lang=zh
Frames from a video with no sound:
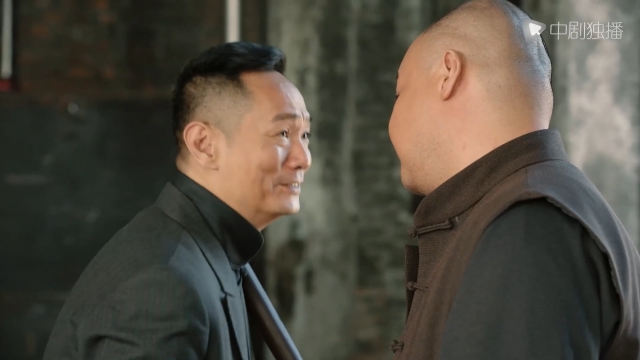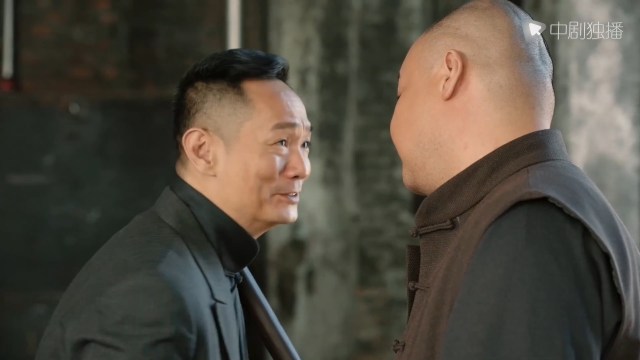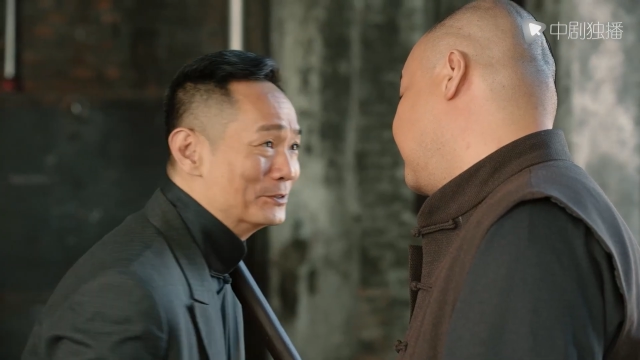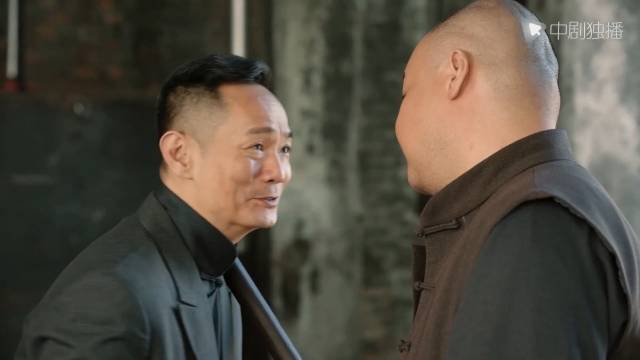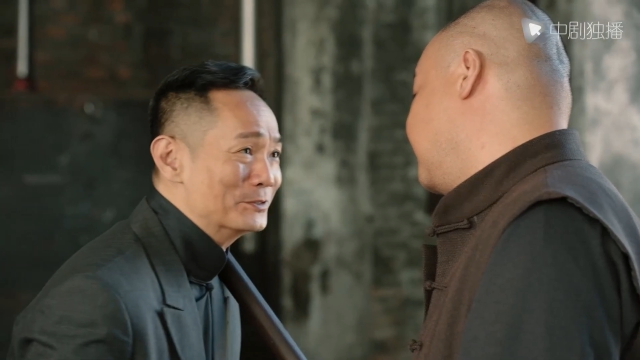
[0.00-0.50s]

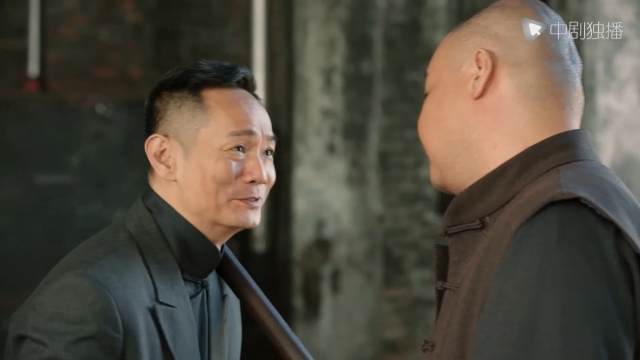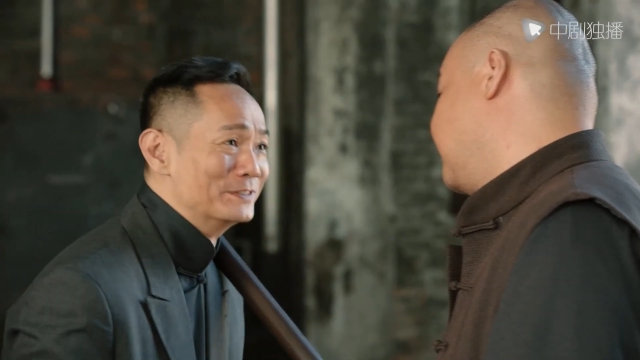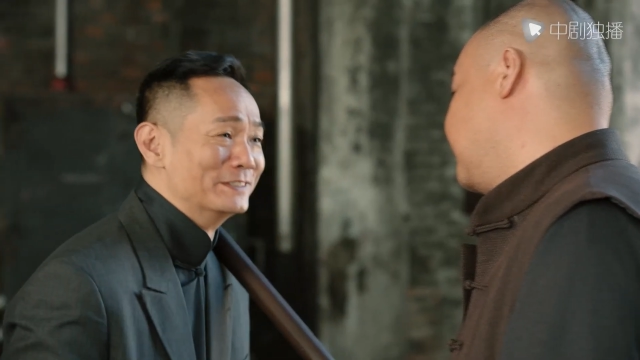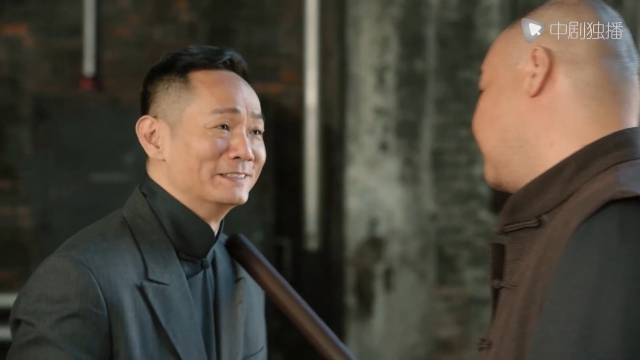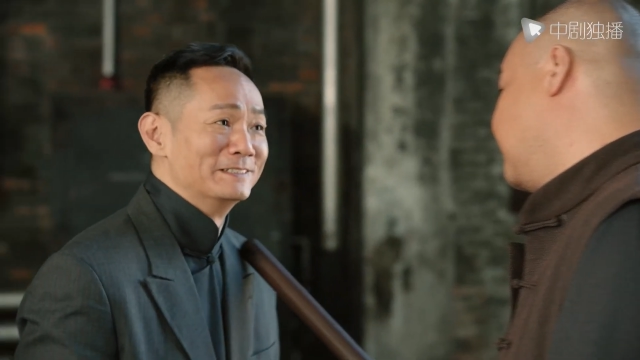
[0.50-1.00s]
嗯，
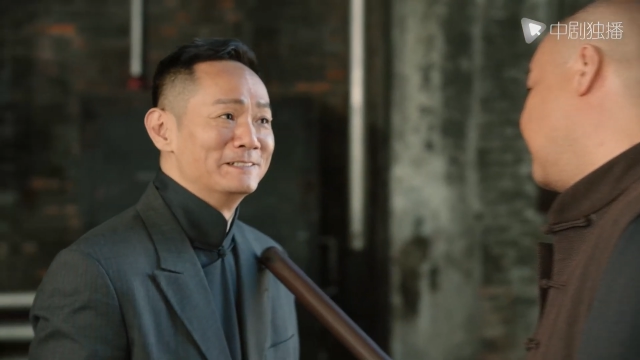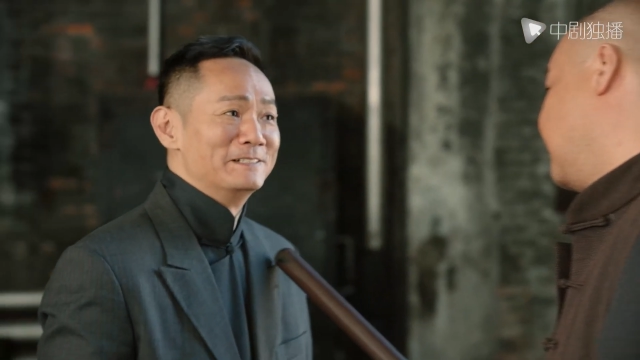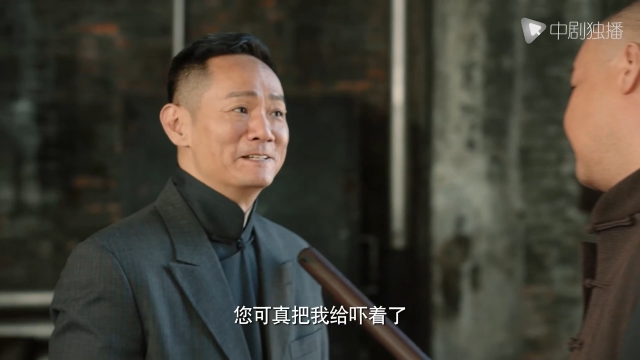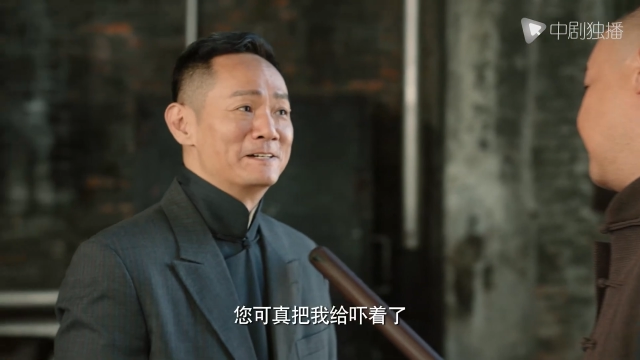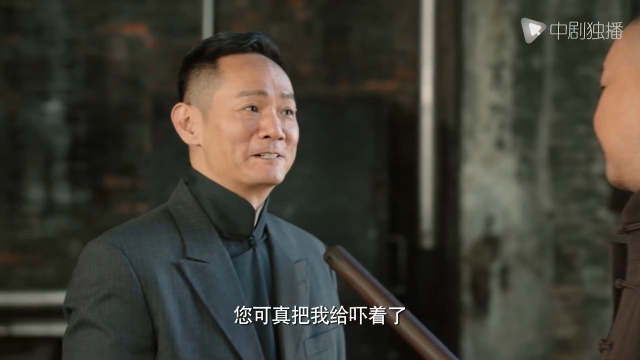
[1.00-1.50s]

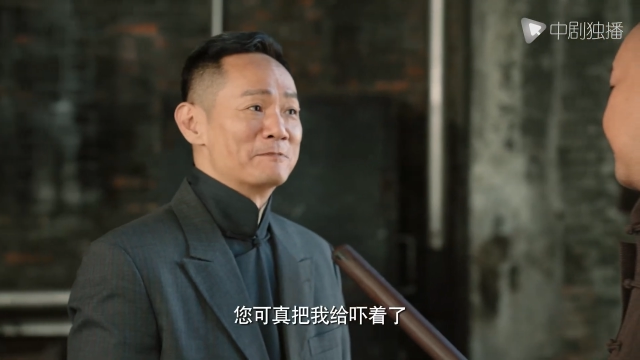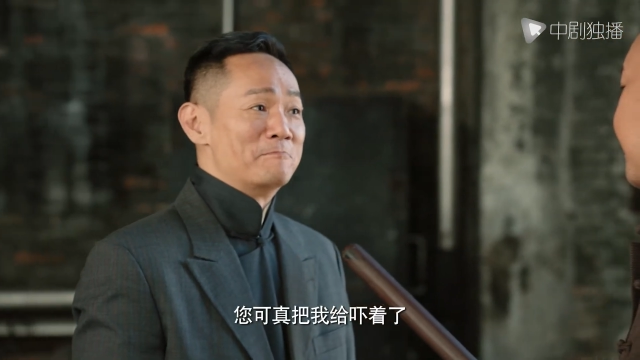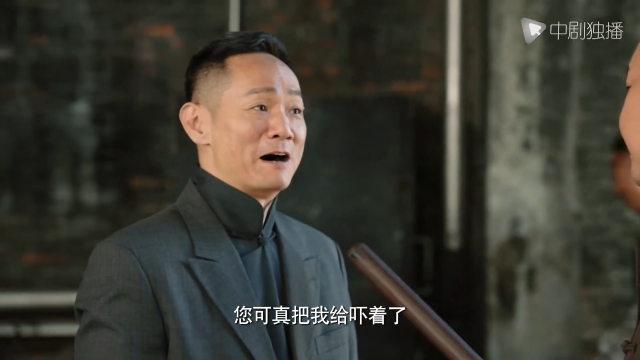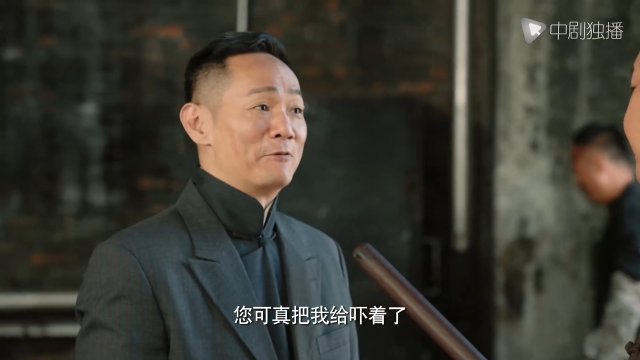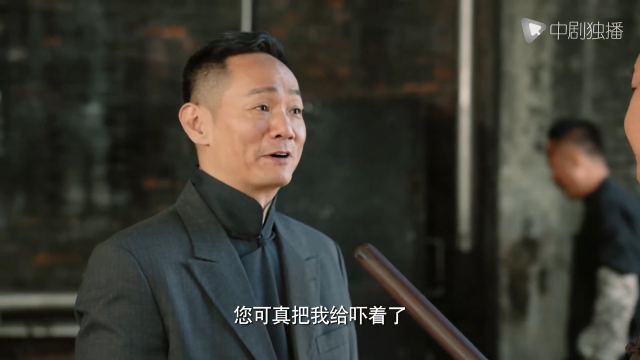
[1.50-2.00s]
您可真
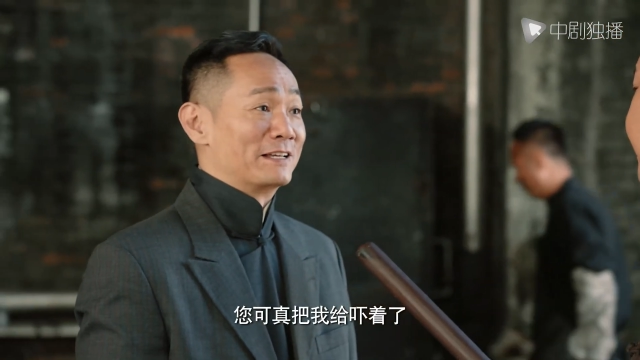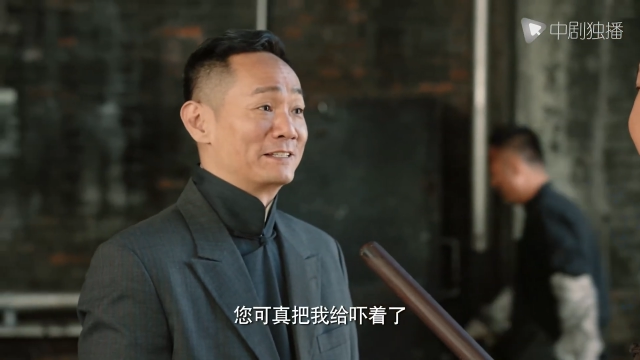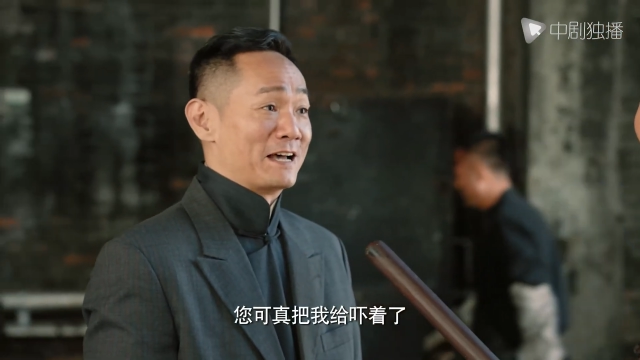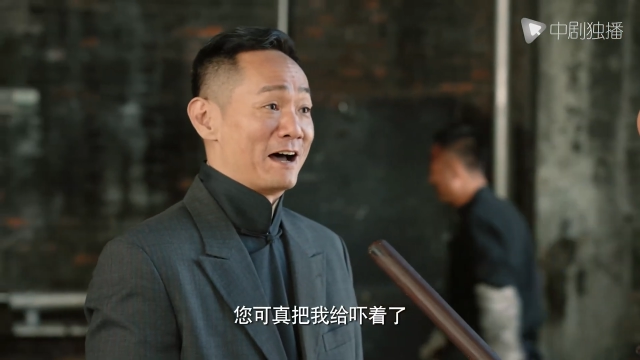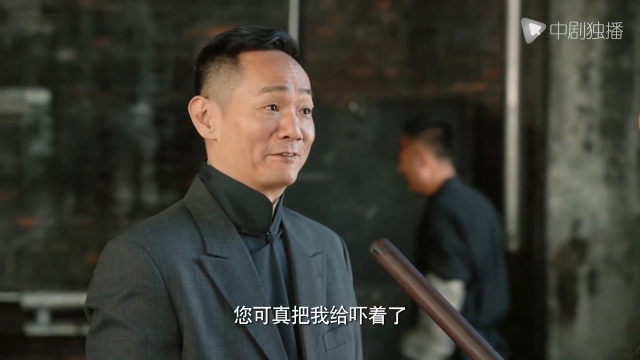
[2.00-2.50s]
把我给
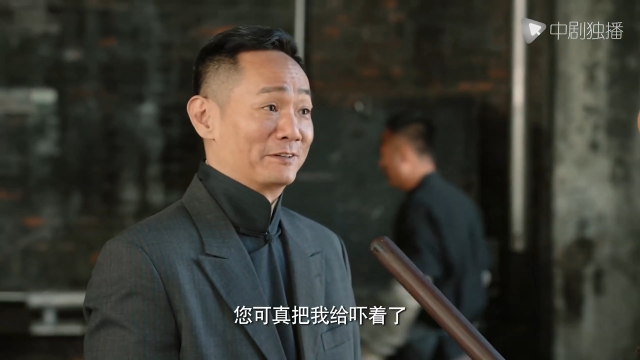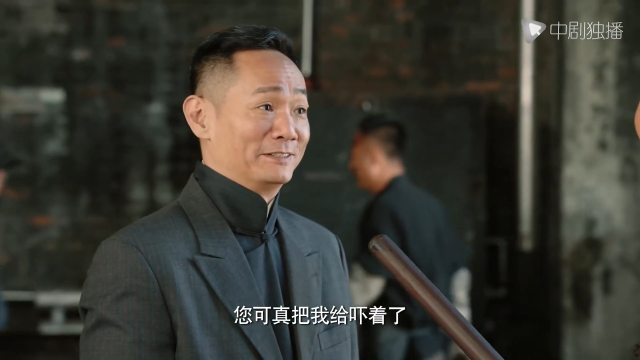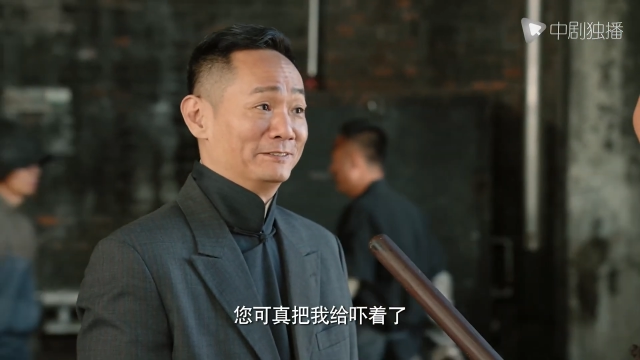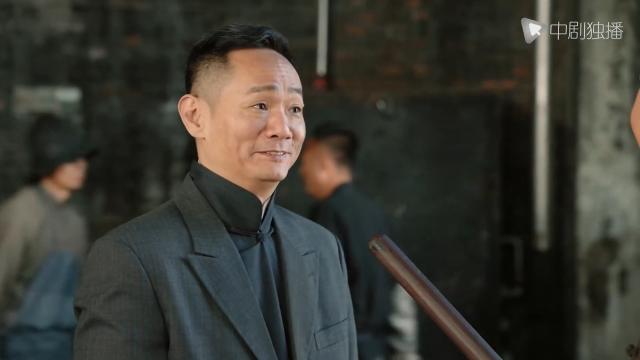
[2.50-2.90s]
吓着了。